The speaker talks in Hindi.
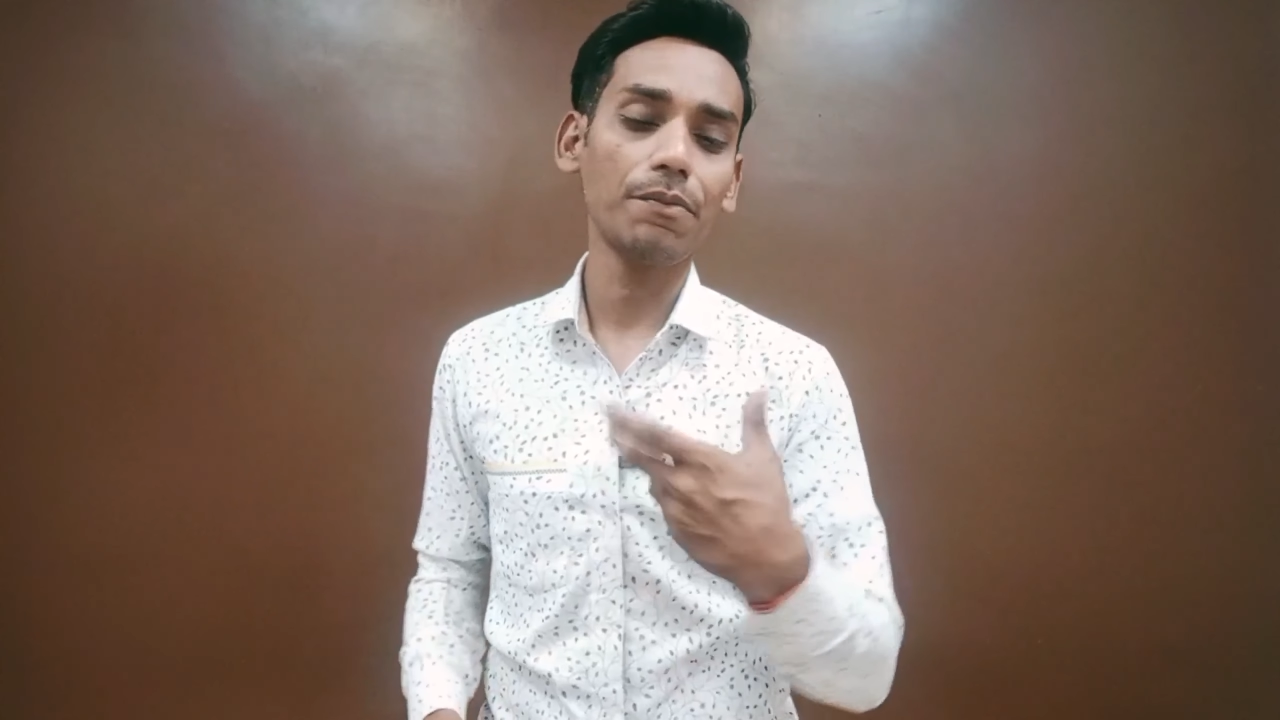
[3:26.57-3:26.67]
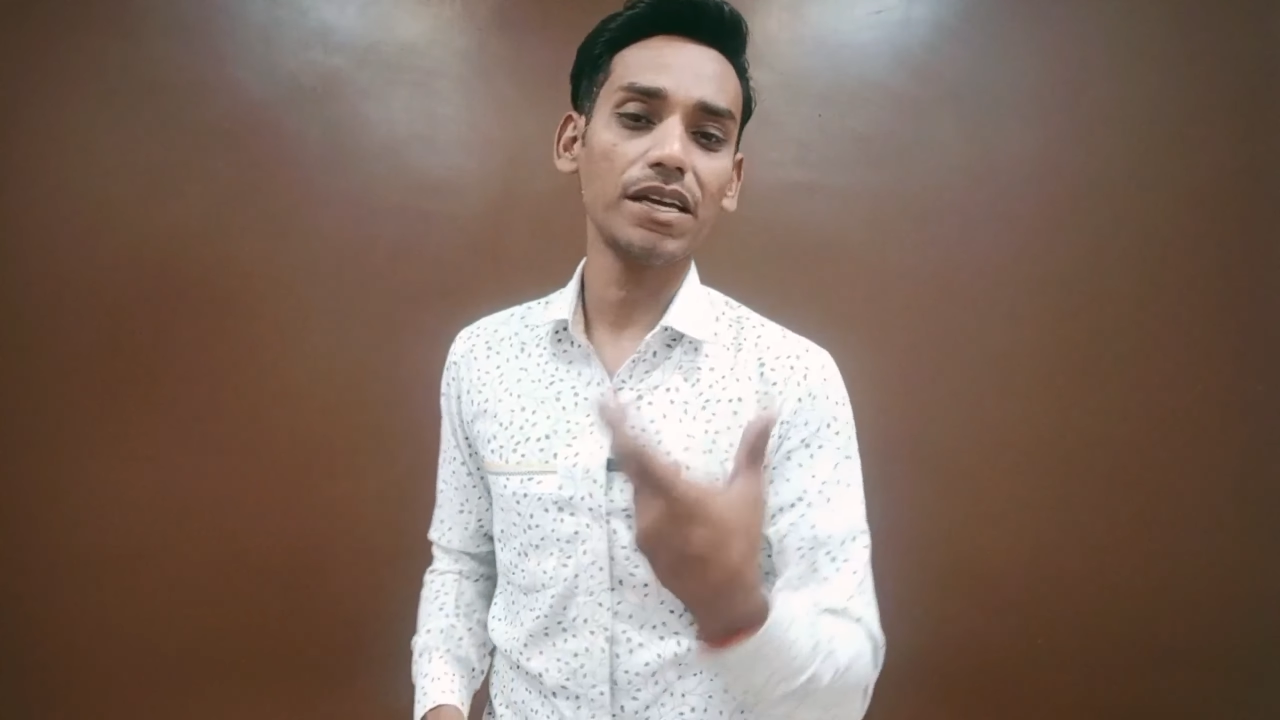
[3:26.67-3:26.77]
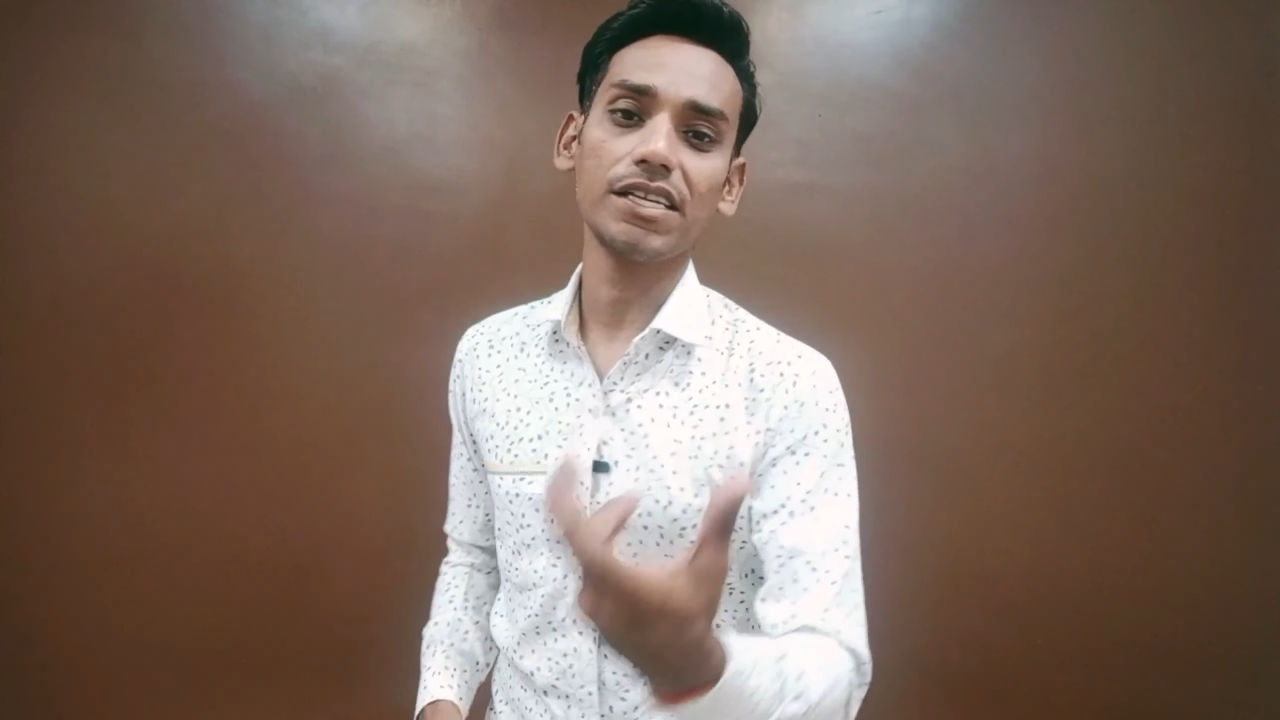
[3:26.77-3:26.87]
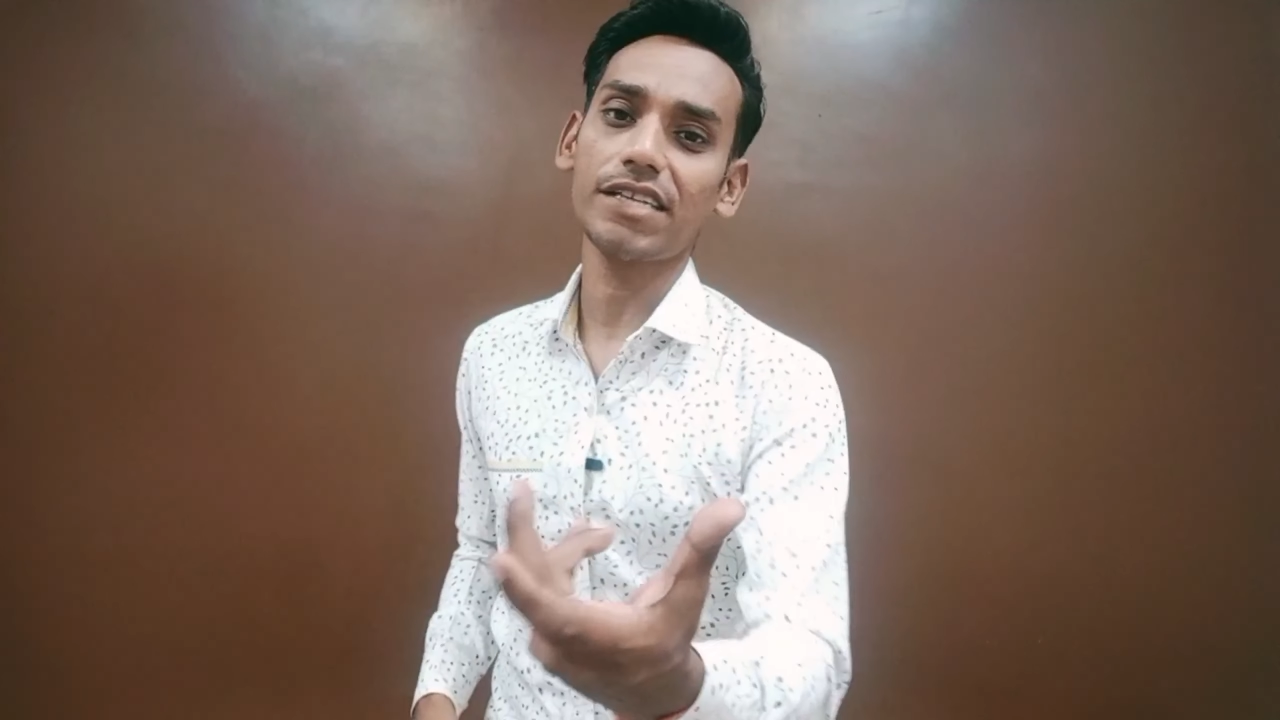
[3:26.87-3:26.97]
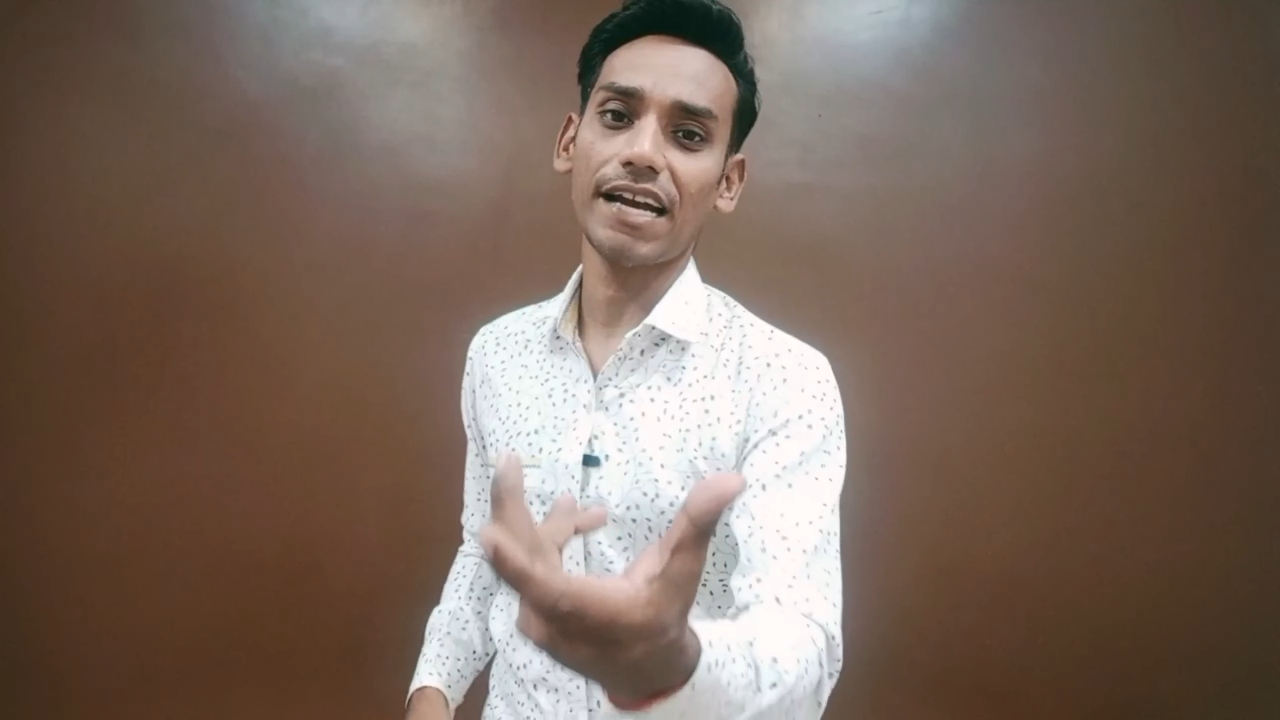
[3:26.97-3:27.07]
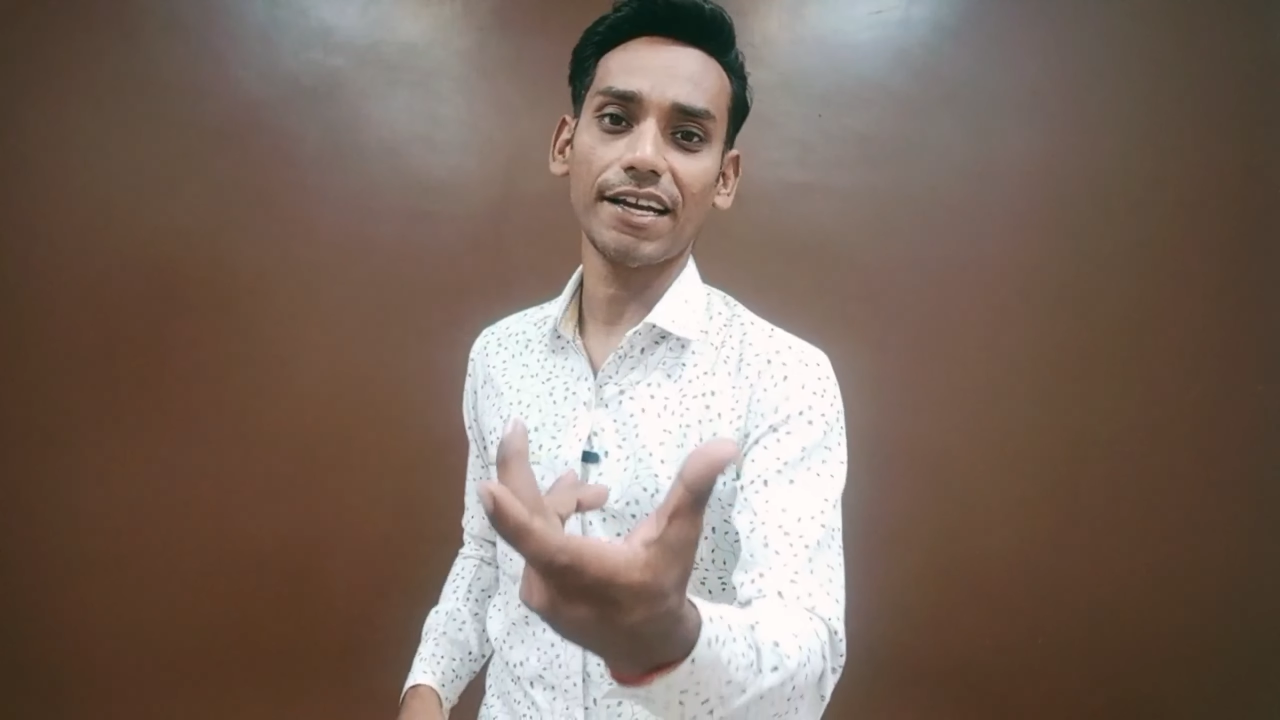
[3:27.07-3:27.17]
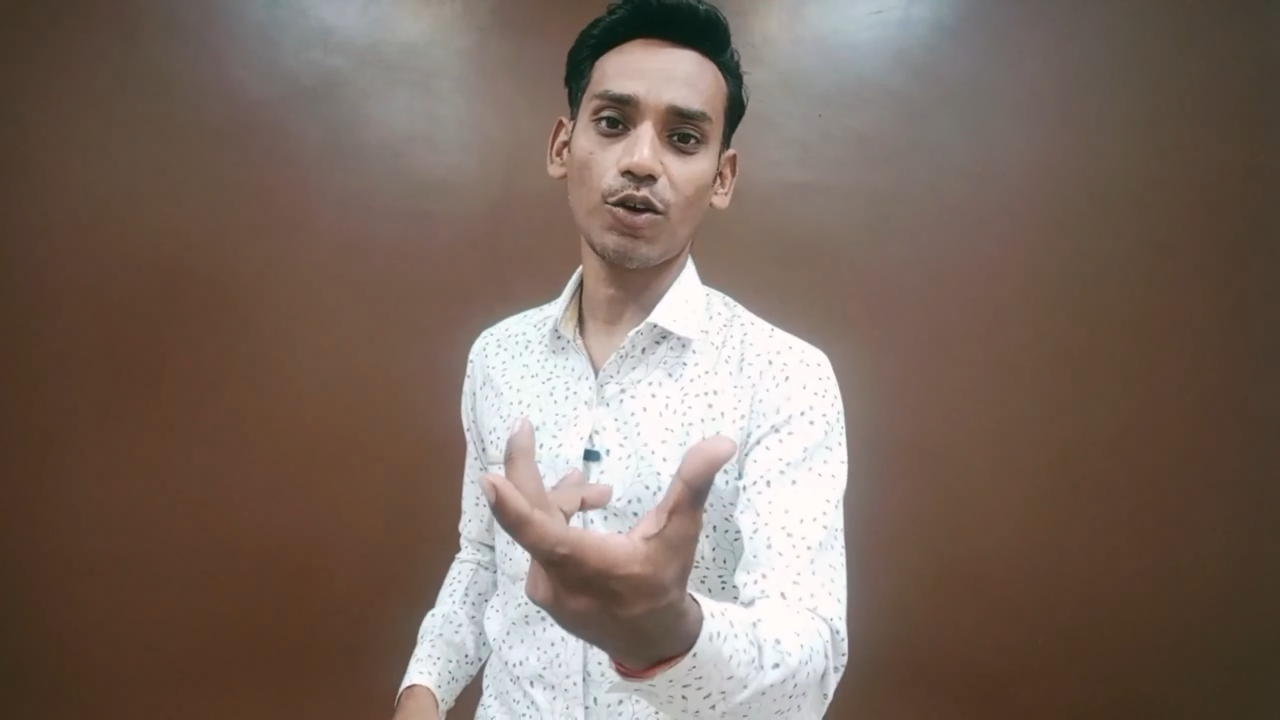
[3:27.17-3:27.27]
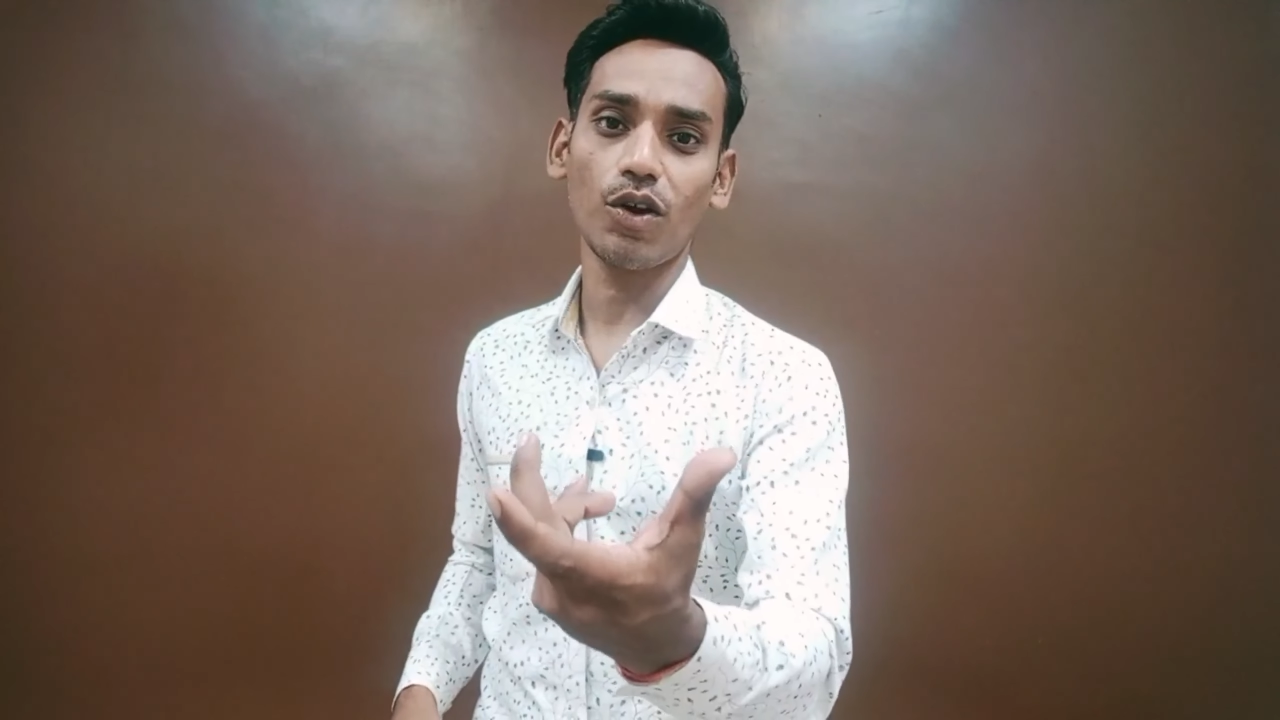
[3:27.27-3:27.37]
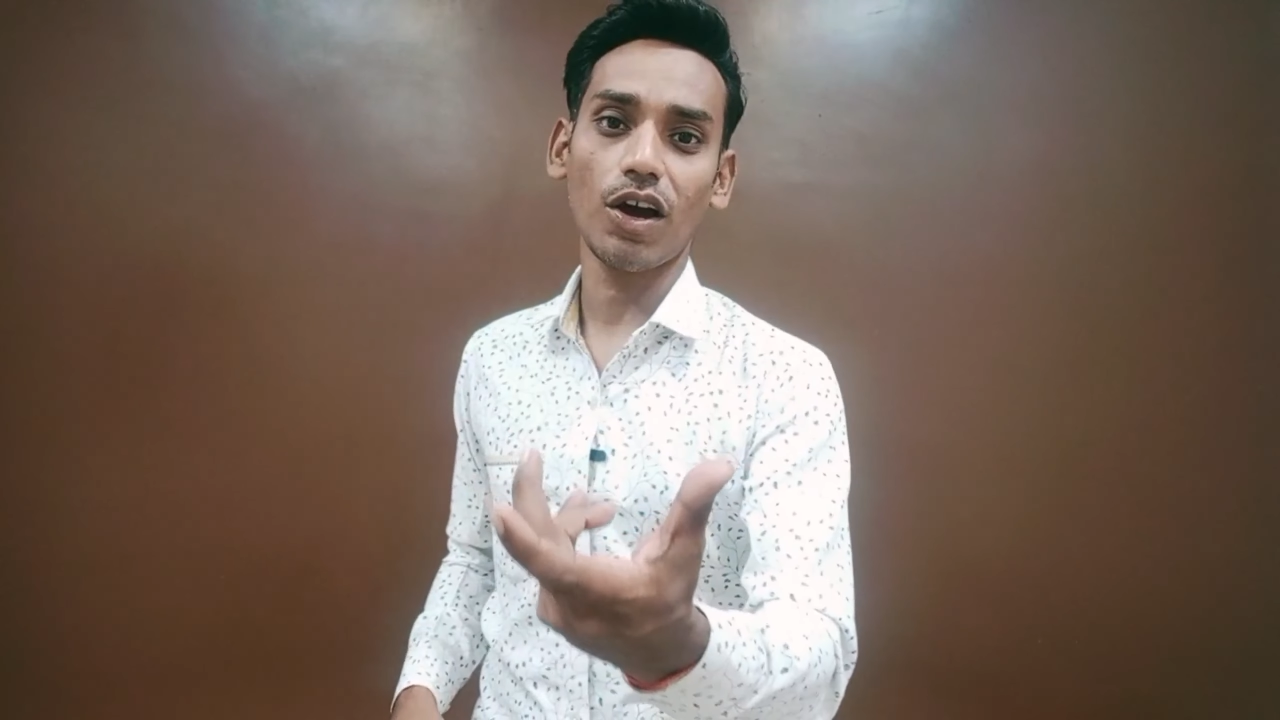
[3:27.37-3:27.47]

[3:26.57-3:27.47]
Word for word: आप इस टाइटल